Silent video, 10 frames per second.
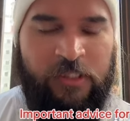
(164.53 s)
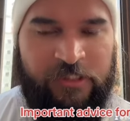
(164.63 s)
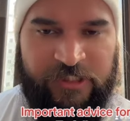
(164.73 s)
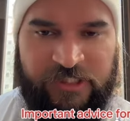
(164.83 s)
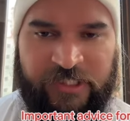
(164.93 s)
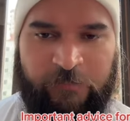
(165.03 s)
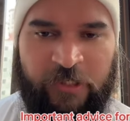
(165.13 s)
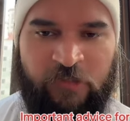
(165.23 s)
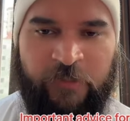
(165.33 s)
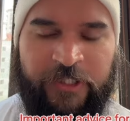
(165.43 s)
जिसके
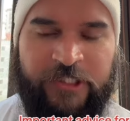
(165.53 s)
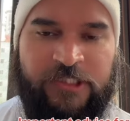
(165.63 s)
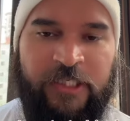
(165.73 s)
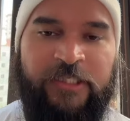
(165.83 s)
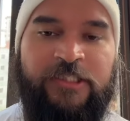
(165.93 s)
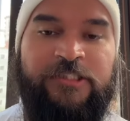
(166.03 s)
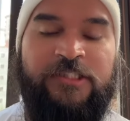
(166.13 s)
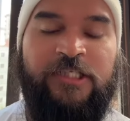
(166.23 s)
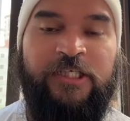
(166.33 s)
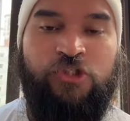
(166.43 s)
बायोमेट्रिक्स हैं या
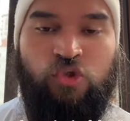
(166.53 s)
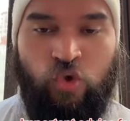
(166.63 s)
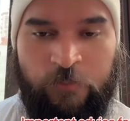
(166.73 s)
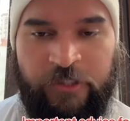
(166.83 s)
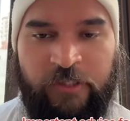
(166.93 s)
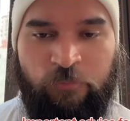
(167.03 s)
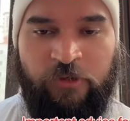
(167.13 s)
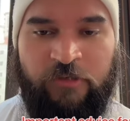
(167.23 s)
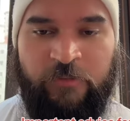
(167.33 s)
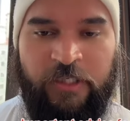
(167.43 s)
जिसकी जो भी
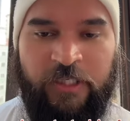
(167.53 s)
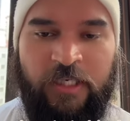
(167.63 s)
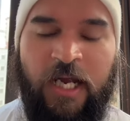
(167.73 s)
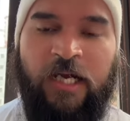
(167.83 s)
अपॉइंटमेंट है